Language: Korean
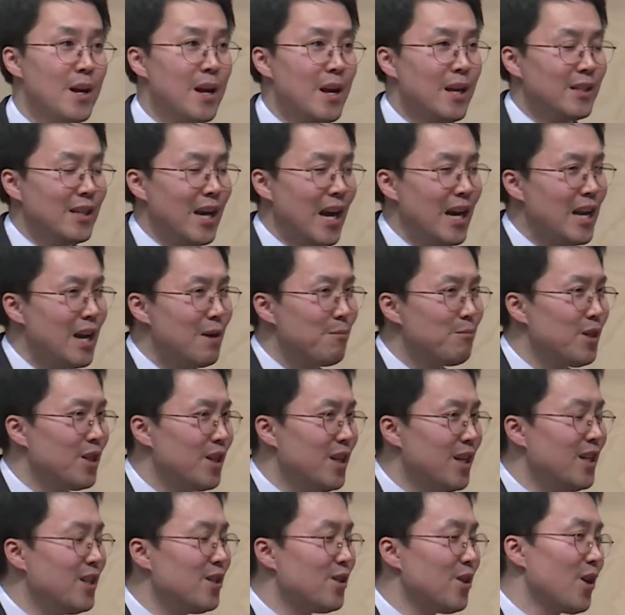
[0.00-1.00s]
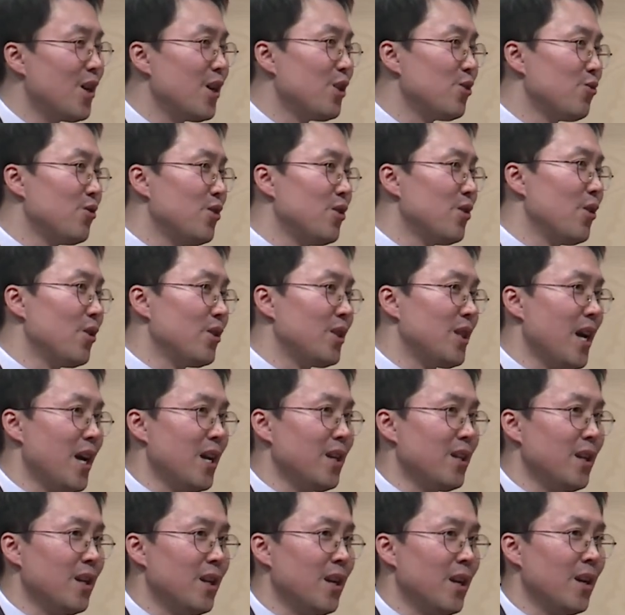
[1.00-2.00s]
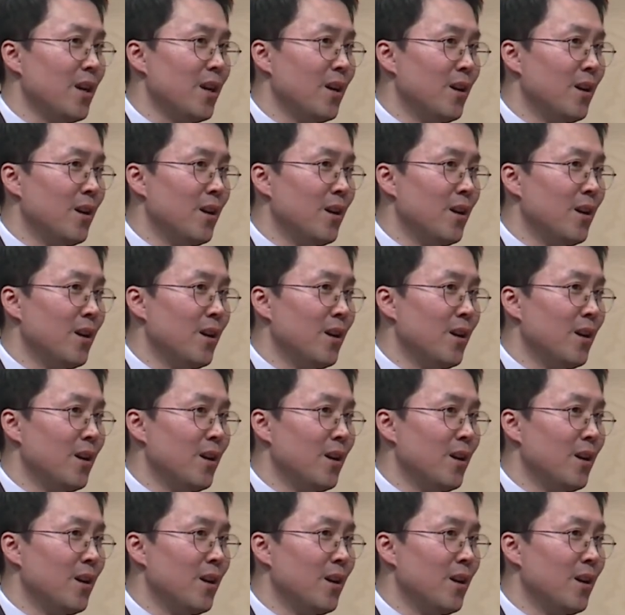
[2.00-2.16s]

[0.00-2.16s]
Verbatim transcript: 사람들이 인정해 주는 것이 아니라